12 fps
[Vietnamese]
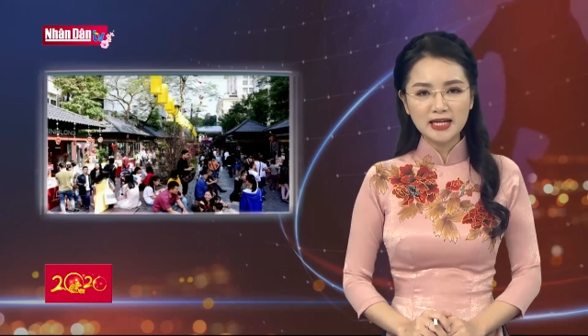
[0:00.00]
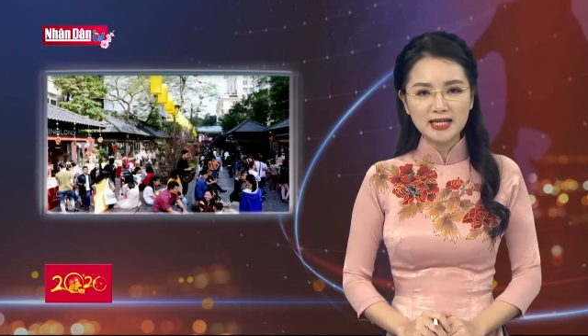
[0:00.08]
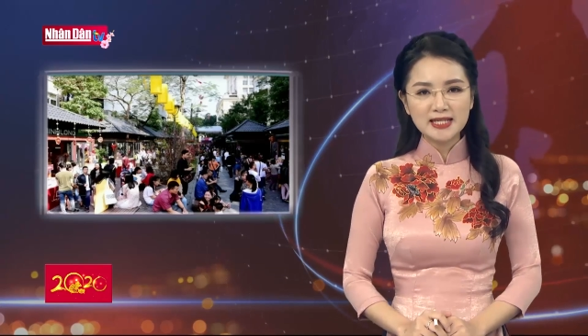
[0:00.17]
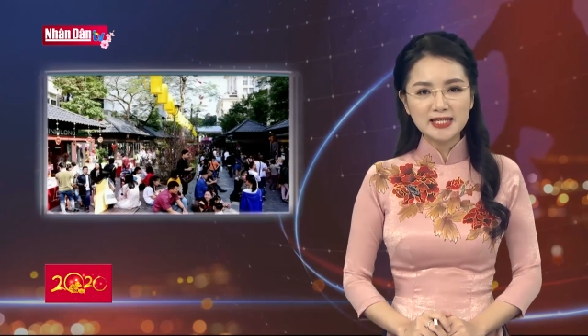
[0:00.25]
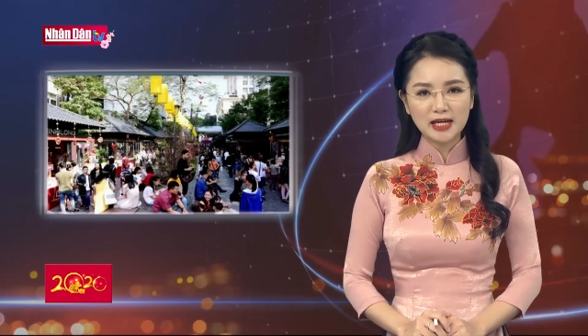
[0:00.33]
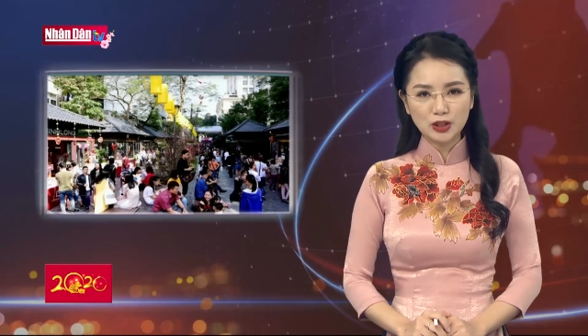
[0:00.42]

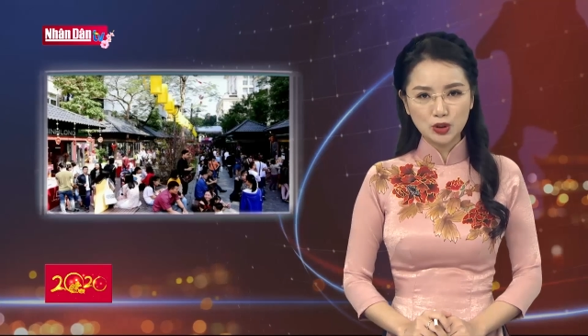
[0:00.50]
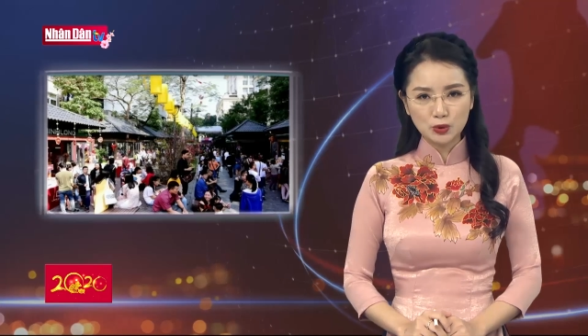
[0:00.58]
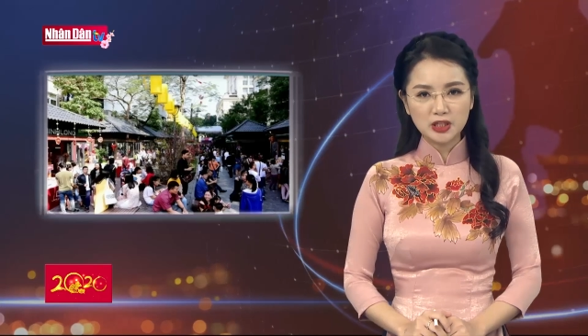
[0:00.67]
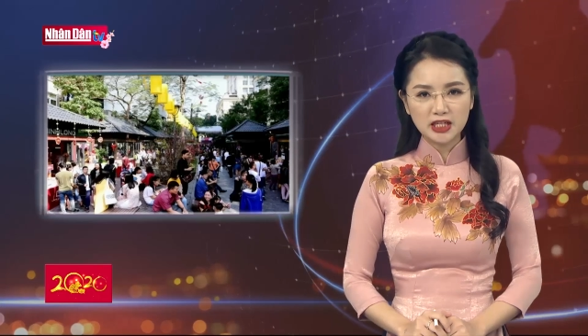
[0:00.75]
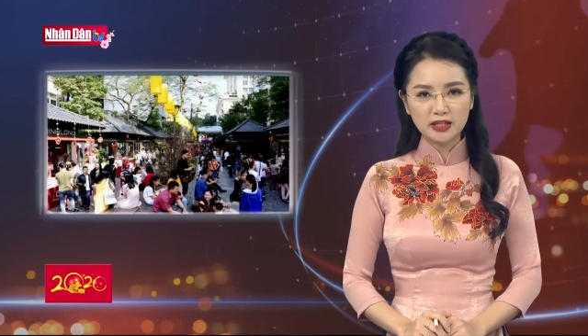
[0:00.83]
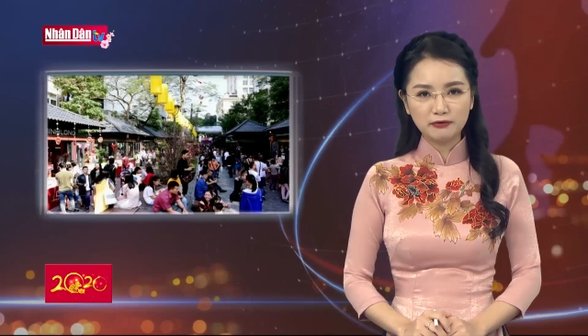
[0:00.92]
sẽ chủ
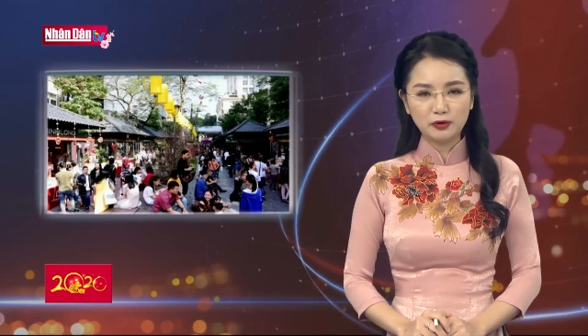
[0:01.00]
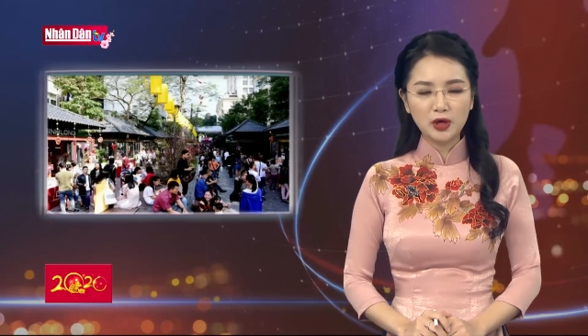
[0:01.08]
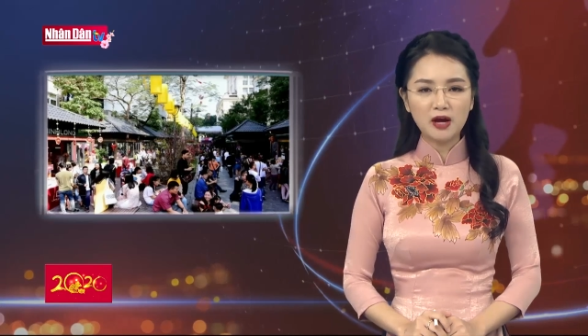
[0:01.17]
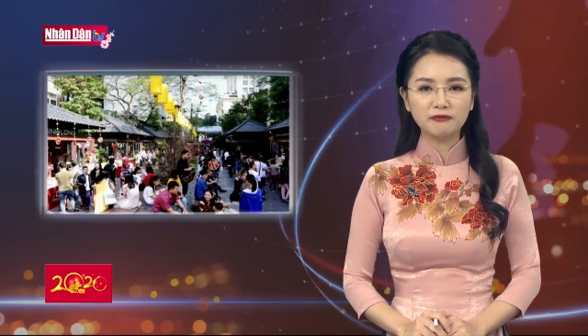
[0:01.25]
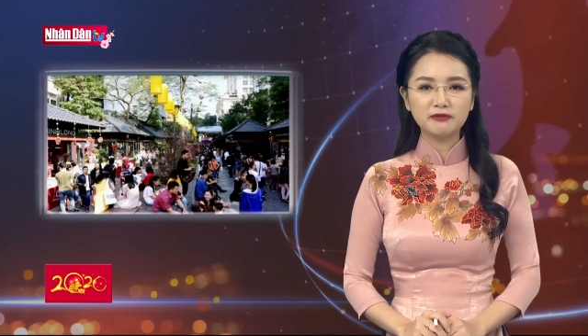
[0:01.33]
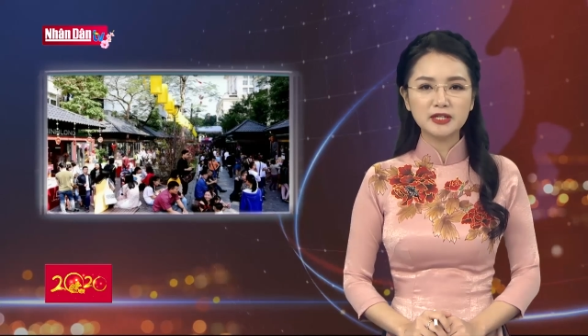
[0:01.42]
trì phối
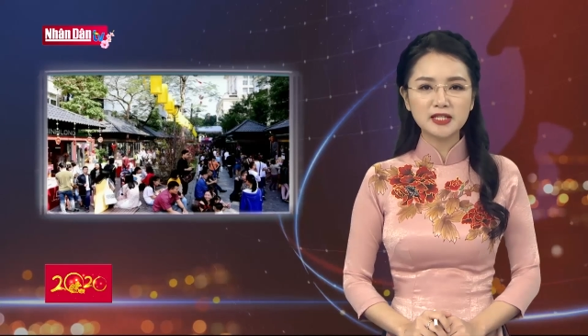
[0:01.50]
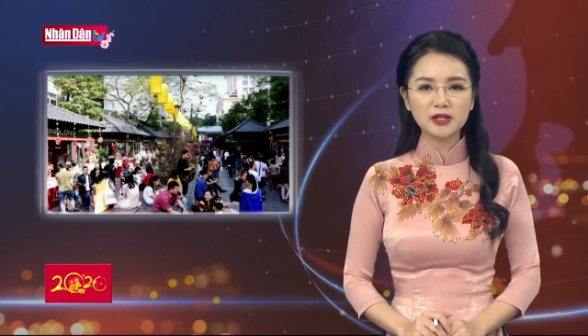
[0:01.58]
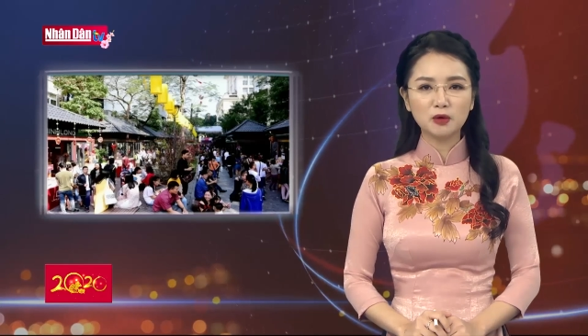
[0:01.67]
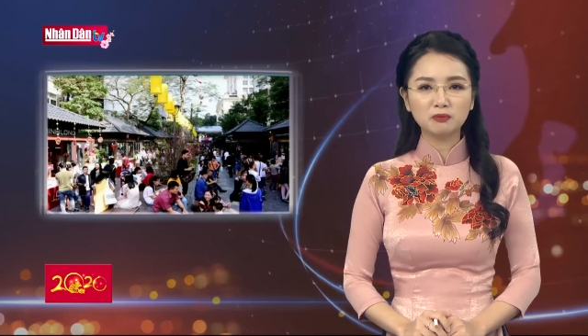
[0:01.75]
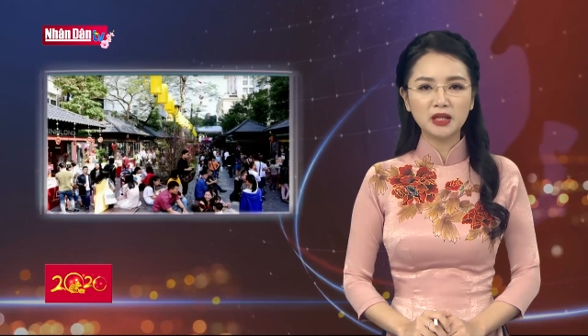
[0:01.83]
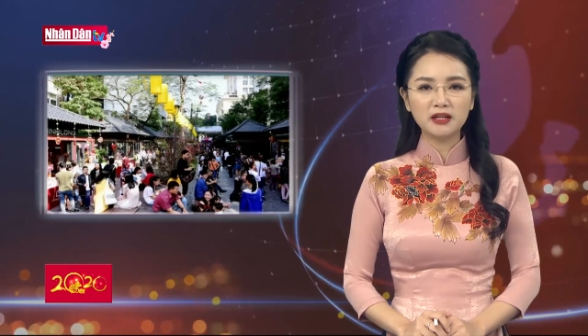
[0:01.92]
hợp với Sở
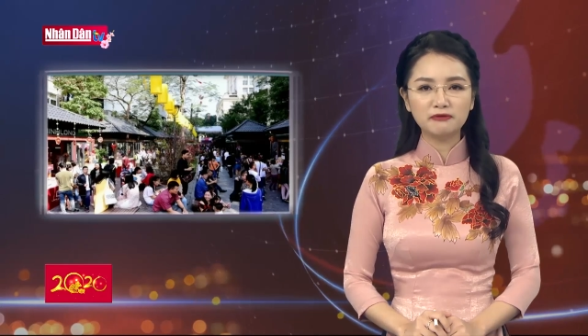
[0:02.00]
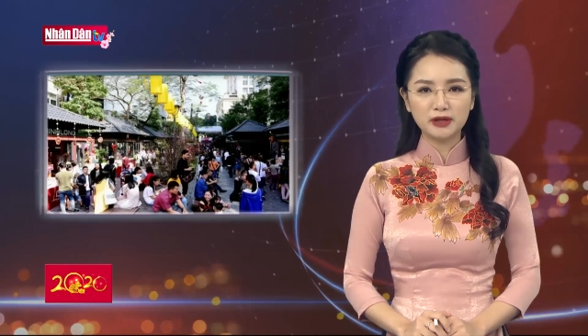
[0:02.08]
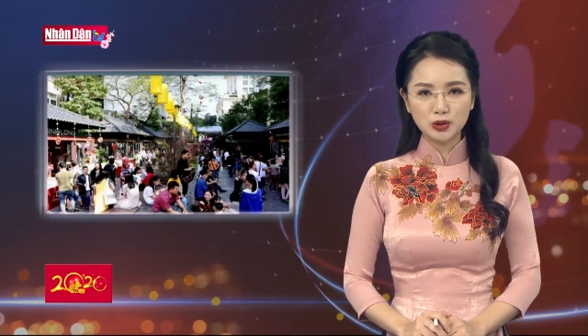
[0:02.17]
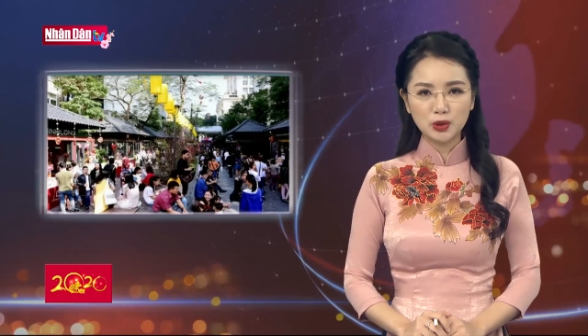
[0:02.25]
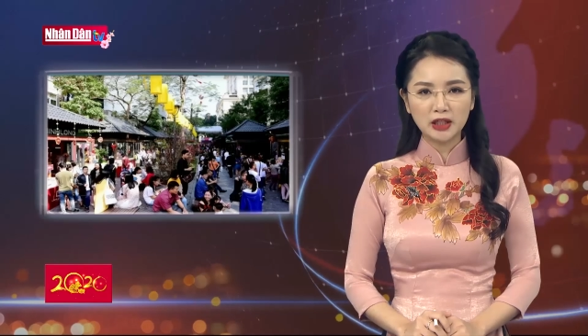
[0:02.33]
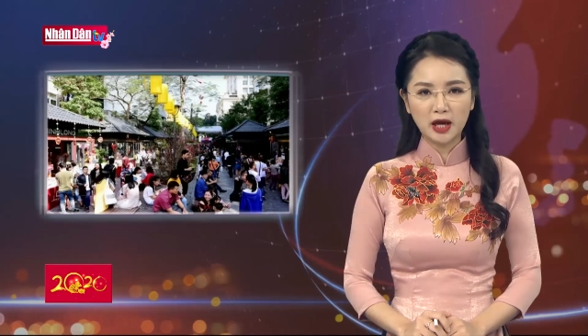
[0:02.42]
Thông tin và
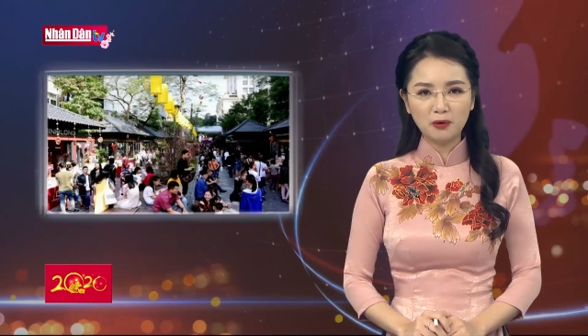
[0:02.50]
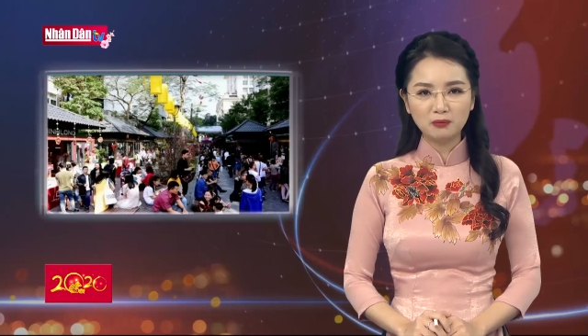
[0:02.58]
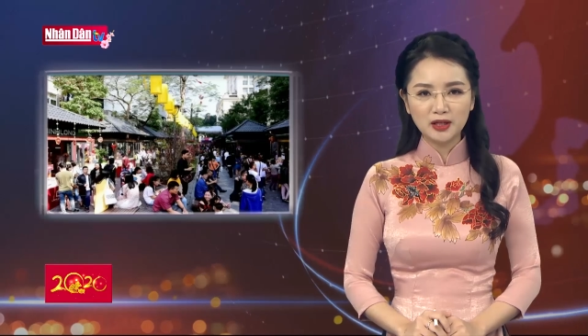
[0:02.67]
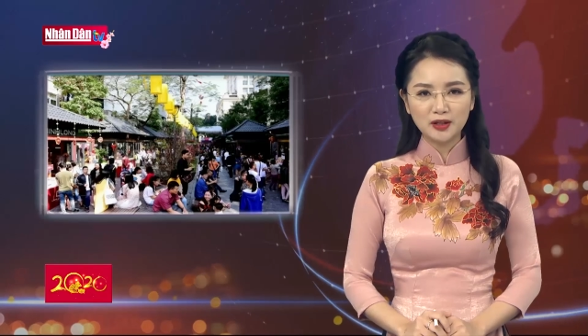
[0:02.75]
Truyền thông